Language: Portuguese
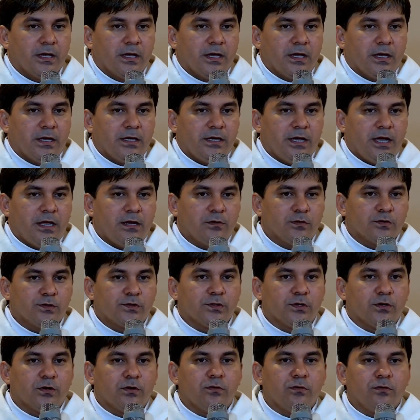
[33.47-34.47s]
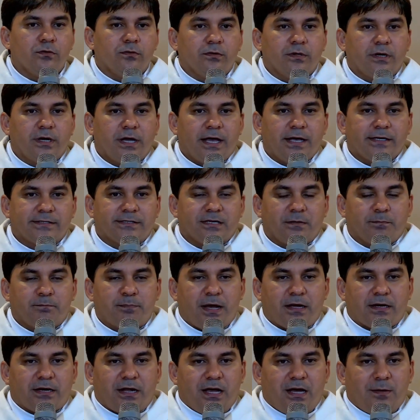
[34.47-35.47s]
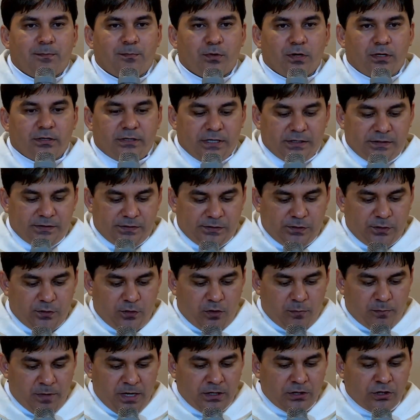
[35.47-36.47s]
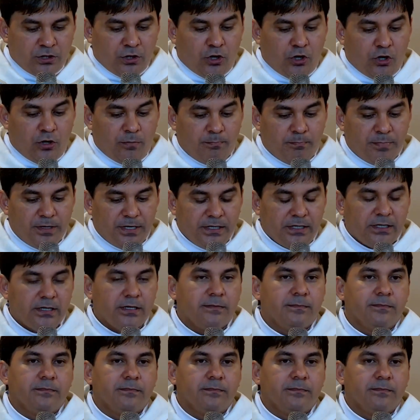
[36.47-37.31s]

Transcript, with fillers: E ele usou essa parábola desse homem nobre